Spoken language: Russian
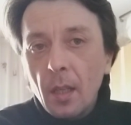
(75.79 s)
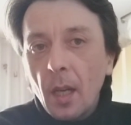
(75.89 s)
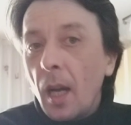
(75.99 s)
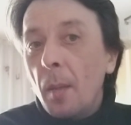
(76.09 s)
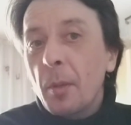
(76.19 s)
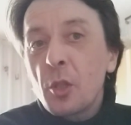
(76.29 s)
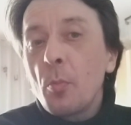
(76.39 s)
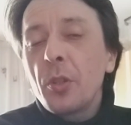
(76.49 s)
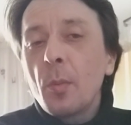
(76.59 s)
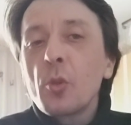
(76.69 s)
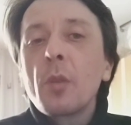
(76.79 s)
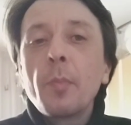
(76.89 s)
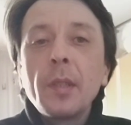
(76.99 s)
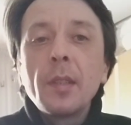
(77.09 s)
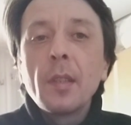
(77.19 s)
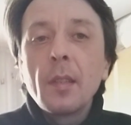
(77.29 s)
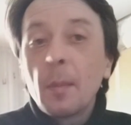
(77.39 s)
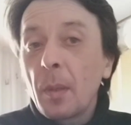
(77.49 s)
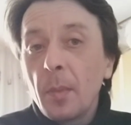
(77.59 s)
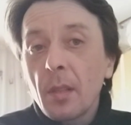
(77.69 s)
А почему не может быть,
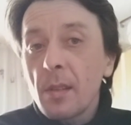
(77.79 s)
например,